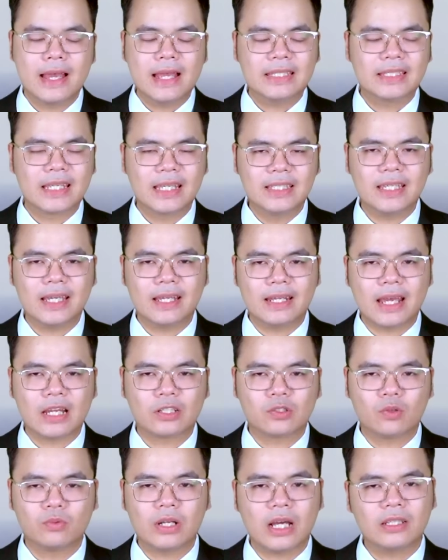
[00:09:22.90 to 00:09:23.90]
Chính CNN
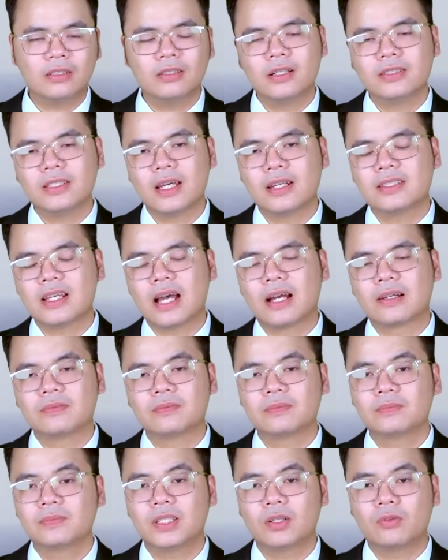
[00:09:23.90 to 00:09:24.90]
cũng đã thừa nhận rằng
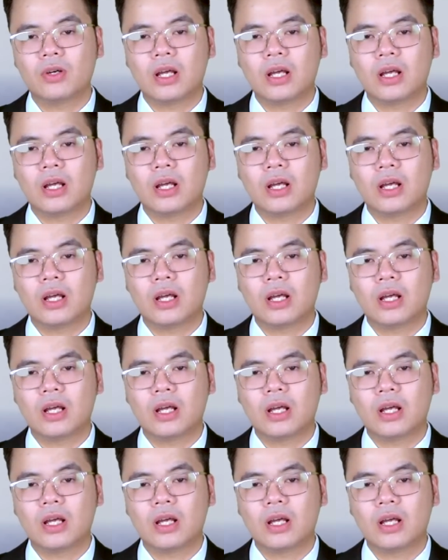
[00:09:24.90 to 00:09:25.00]
tiểu